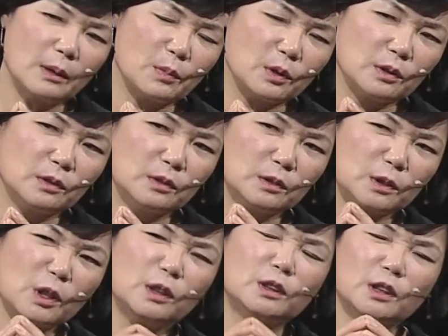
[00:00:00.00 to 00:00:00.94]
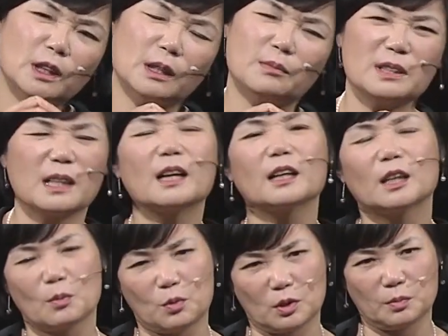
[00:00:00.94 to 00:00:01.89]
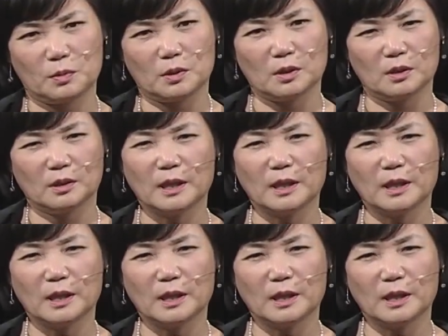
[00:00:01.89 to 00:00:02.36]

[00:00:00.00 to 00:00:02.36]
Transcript: 한번 철저히 한번 생각해 보십시오.